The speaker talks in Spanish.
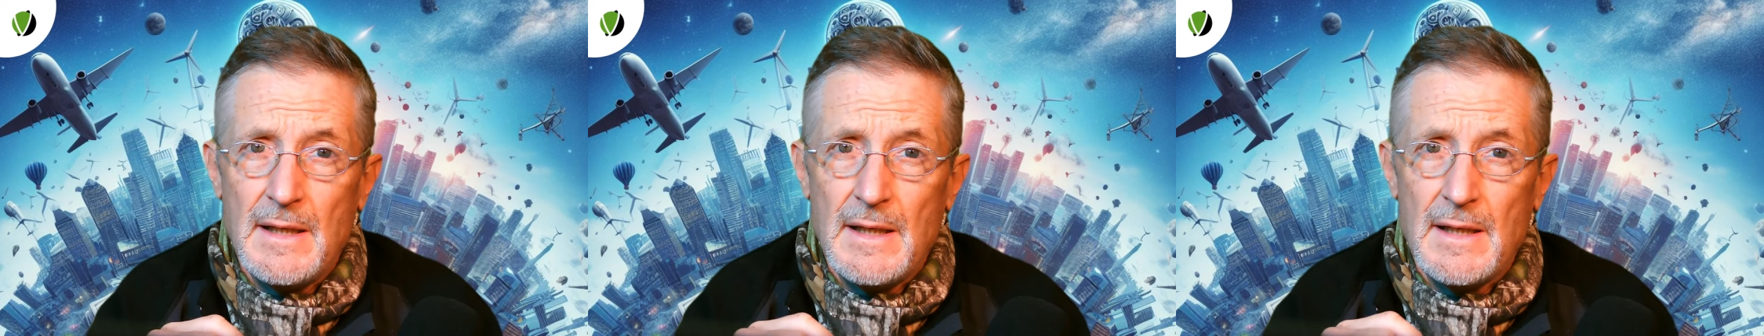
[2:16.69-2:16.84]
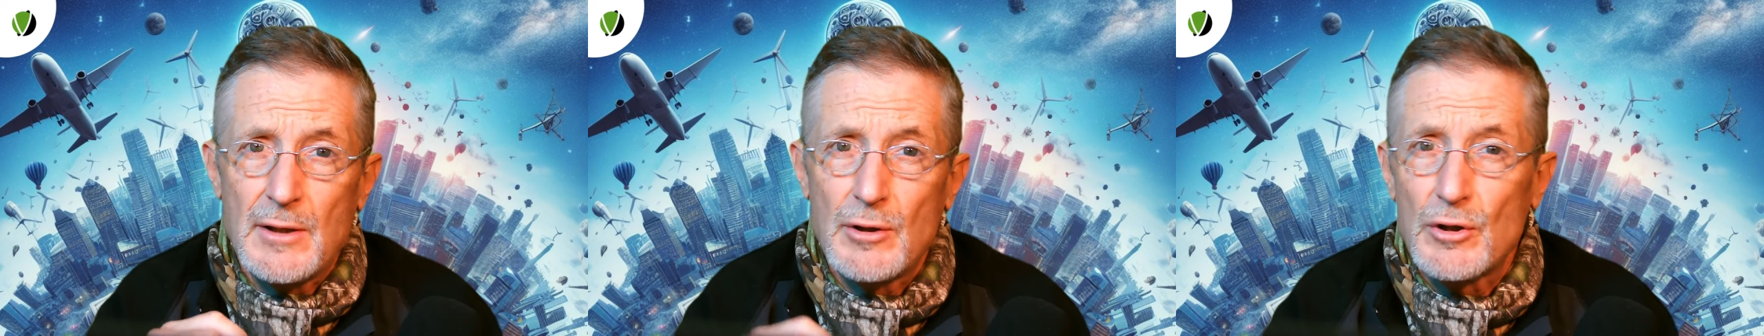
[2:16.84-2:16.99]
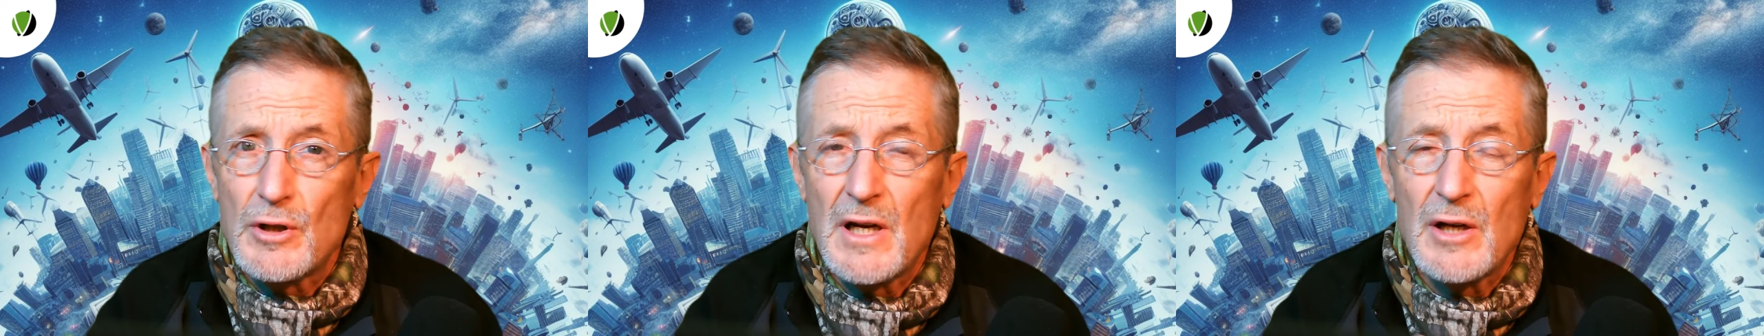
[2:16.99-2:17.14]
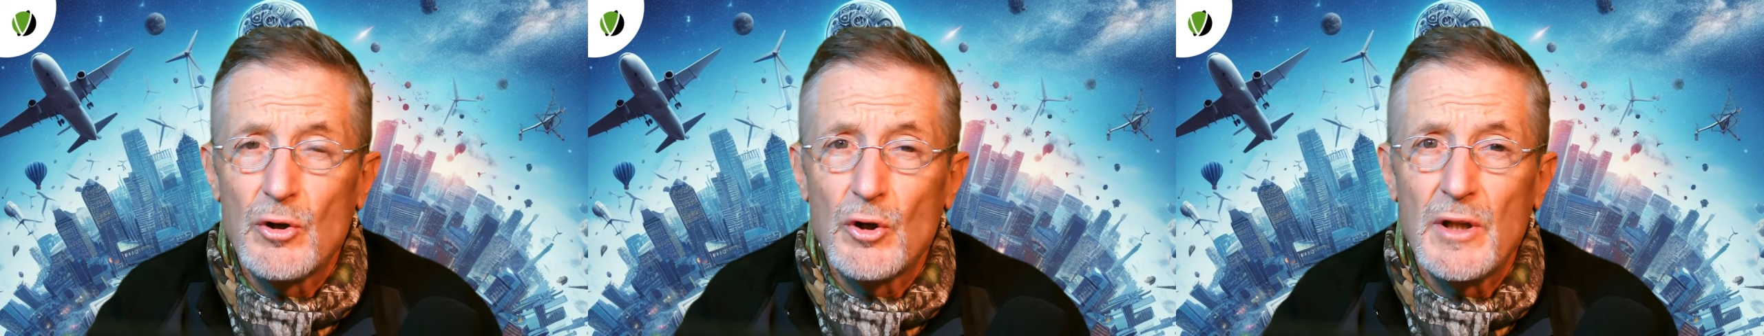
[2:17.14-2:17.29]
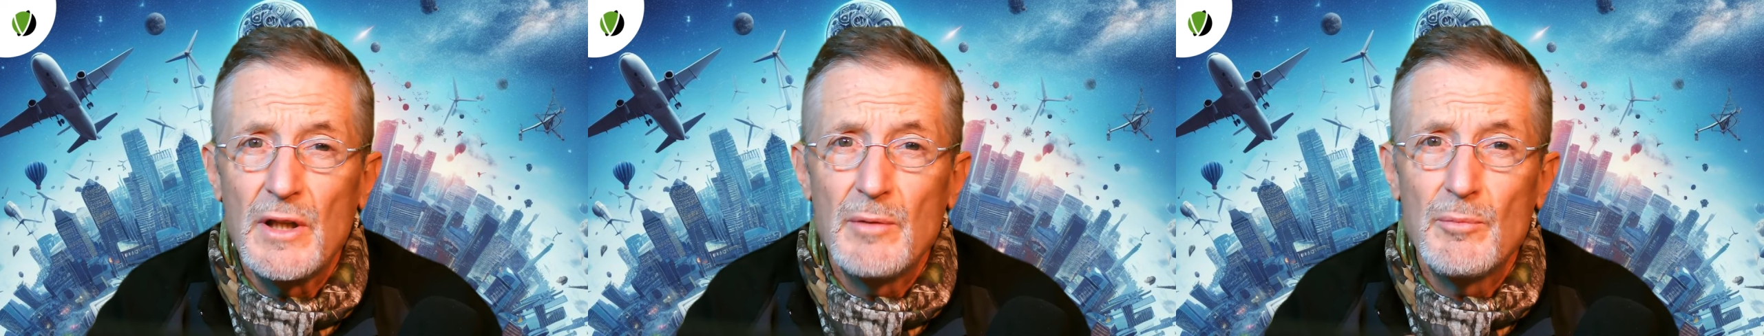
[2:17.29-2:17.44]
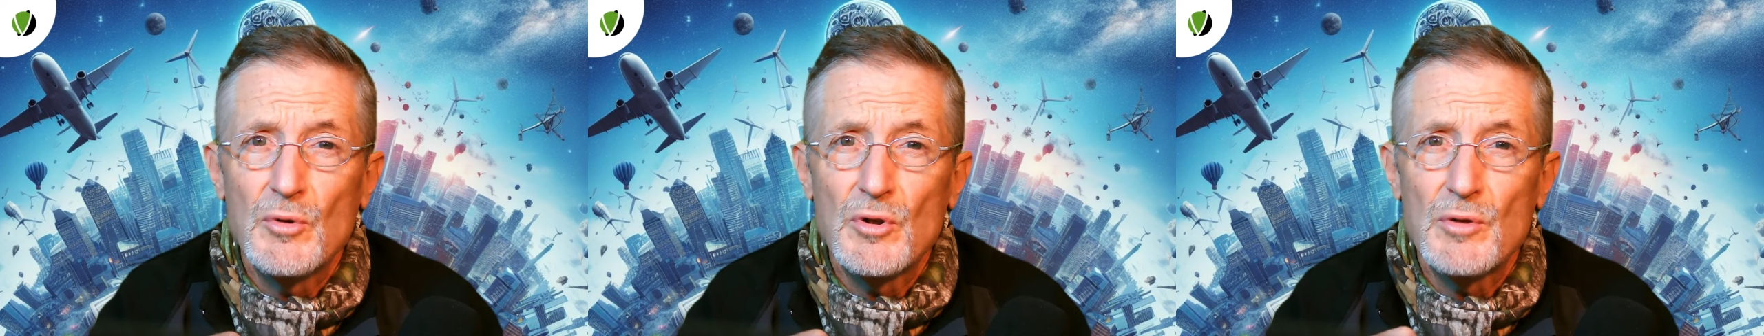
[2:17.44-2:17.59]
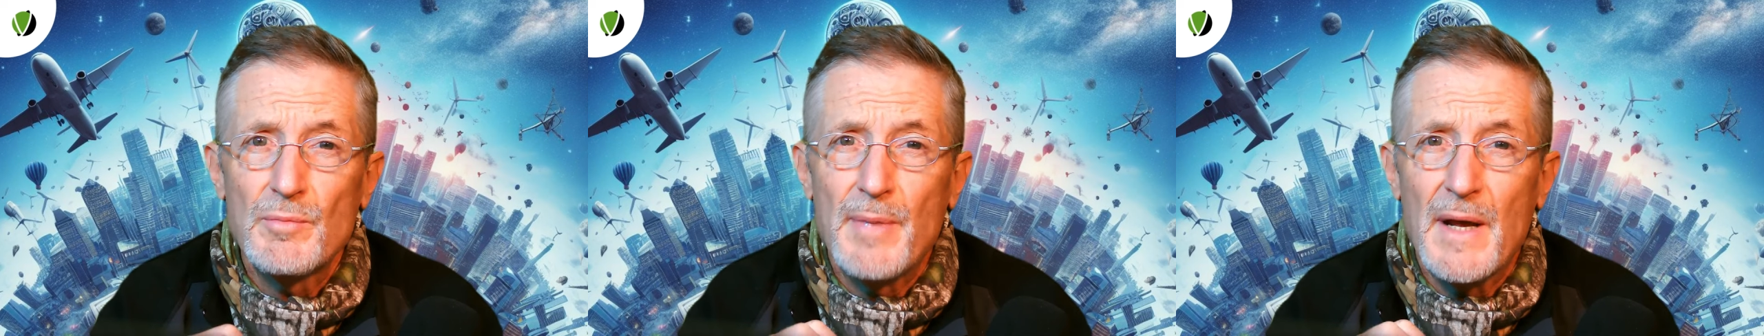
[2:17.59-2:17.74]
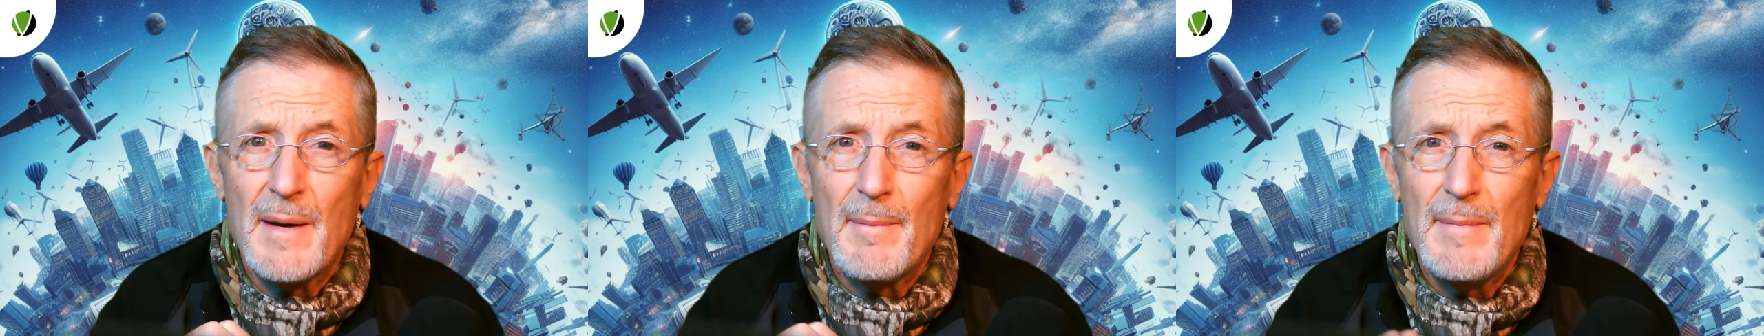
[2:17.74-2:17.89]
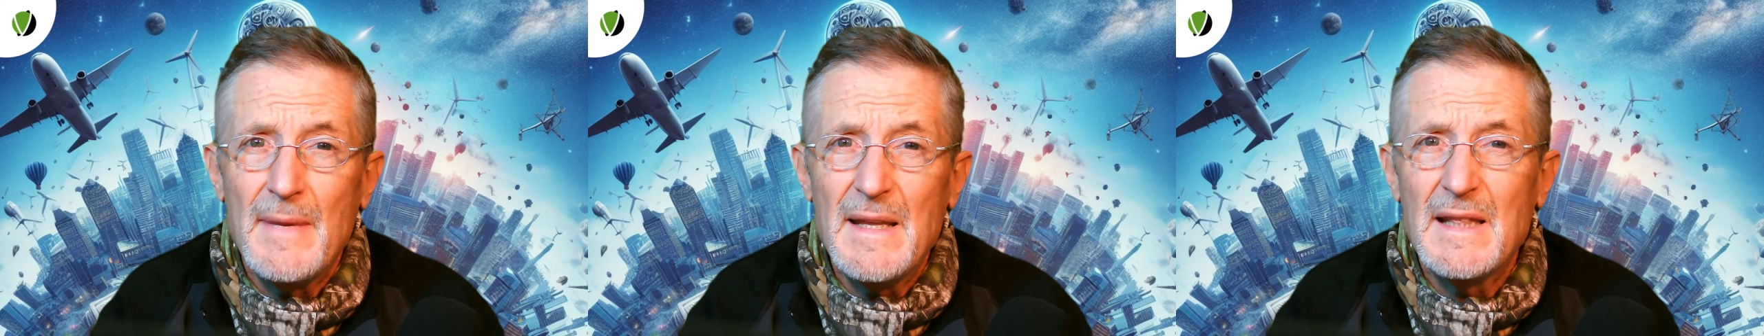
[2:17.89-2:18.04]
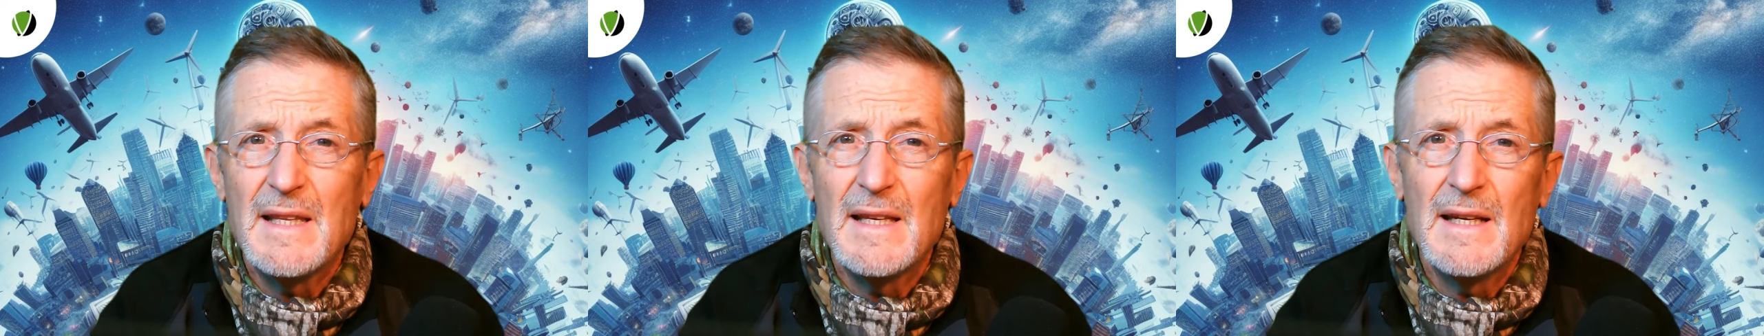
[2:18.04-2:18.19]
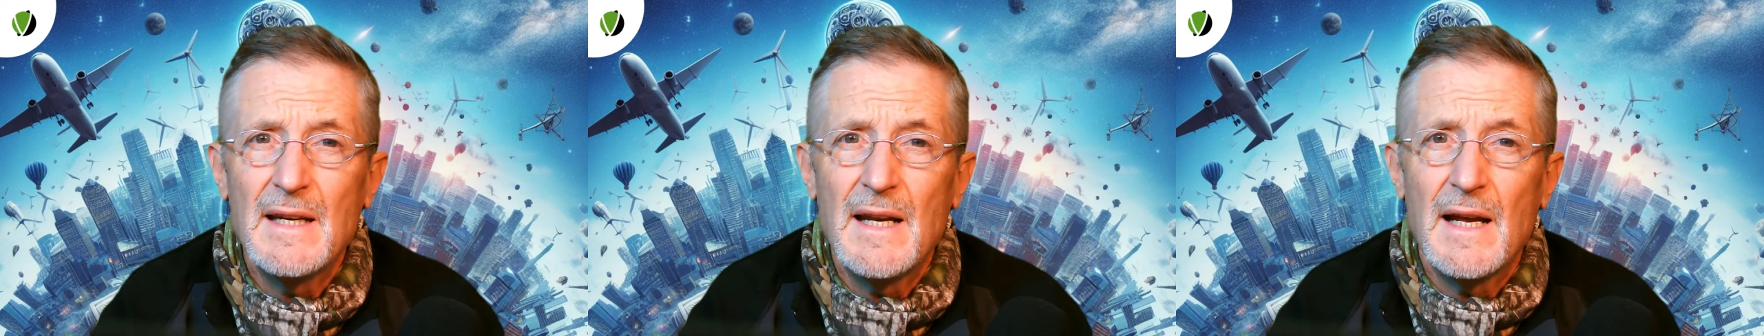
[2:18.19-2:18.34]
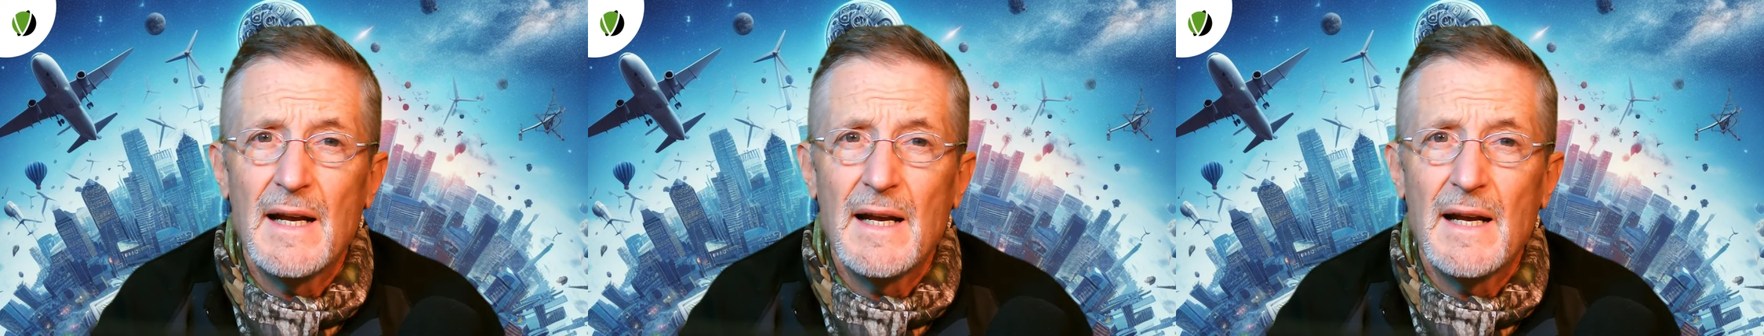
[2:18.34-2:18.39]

Estos algoritmos permiten